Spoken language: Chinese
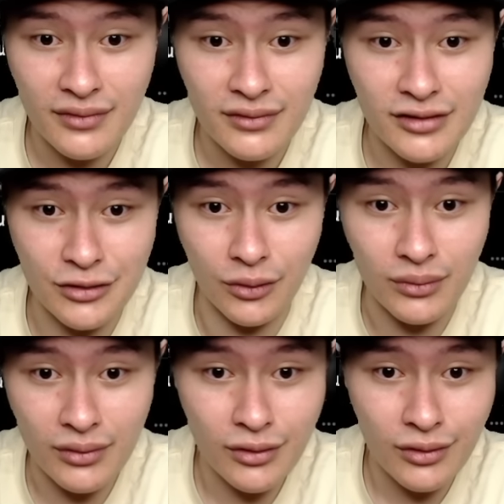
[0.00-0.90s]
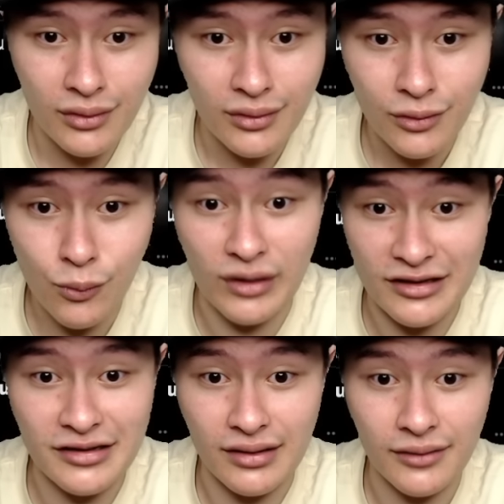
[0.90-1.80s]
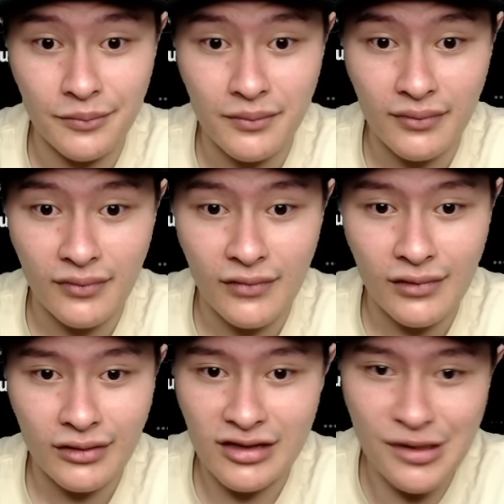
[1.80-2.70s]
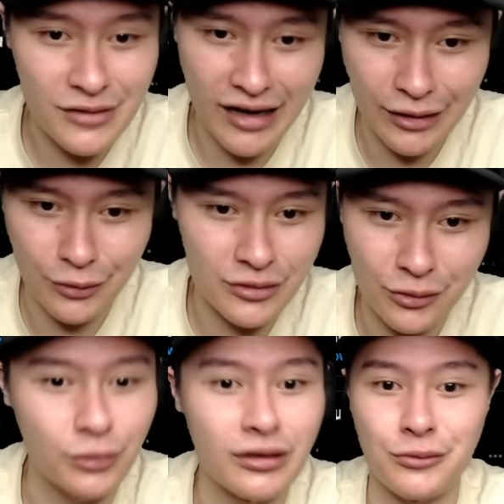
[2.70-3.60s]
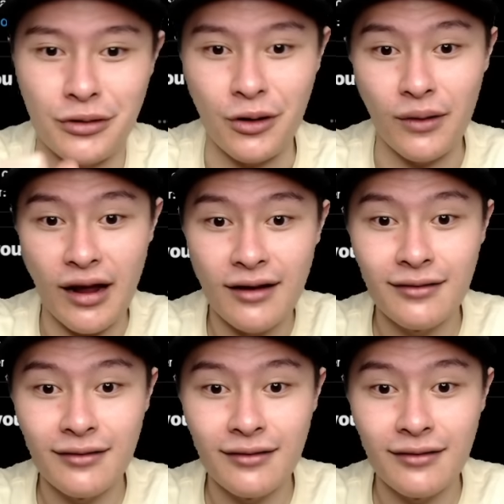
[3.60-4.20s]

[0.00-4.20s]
这种惯性啊，基本上他都是拖到最后了。